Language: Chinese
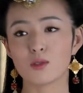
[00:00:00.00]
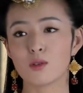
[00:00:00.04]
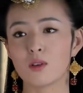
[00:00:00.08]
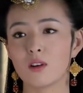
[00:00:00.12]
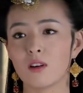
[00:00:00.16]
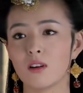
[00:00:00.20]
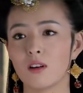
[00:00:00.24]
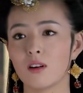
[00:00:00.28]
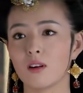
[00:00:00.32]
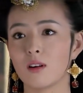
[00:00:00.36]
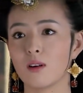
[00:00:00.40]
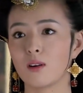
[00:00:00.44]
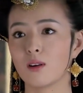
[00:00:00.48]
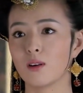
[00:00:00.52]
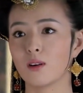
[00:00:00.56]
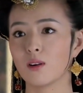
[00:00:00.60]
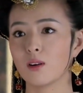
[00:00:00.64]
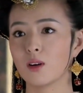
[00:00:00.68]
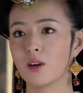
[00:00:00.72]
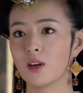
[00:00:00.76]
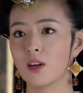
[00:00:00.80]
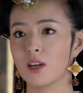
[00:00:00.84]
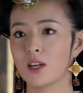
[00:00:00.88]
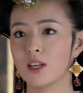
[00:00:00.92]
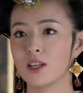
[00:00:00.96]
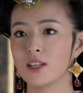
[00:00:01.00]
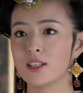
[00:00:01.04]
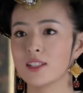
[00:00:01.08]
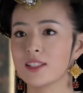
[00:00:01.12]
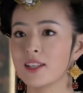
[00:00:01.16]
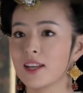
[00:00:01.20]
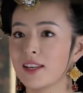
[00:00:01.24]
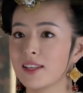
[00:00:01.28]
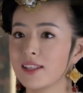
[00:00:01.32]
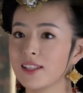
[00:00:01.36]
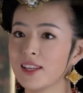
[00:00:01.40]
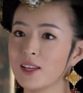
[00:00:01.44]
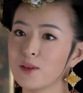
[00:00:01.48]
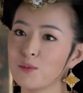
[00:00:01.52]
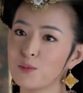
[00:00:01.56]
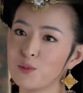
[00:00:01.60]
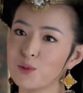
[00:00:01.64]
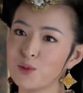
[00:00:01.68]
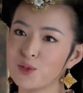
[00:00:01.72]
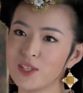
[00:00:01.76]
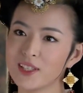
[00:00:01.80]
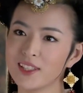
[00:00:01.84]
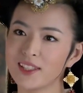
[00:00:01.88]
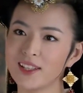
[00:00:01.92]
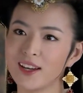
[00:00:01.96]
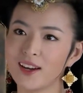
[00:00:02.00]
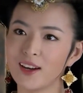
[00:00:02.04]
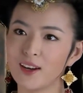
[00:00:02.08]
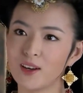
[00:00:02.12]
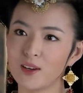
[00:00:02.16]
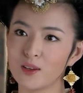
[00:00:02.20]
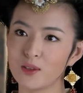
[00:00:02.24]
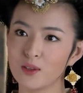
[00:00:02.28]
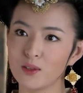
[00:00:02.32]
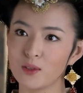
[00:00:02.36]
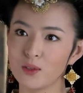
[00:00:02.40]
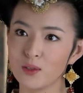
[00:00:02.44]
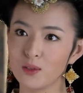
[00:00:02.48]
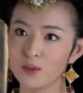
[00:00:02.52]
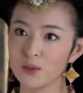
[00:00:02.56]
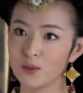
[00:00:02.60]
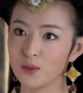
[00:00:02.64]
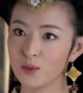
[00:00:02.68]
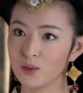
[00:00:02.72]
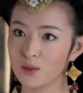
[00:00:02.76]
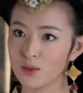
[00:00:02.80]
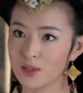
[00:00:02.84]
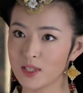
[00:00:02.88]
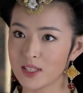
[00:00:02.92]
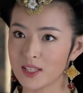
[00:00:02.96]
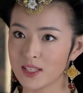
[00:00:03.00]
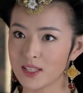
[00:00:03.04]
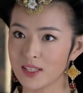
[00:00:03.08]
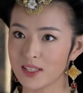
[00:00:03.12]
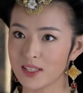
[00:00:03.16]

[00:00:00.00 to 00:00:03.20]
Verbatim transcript: 不到最后，谁也不知道鹿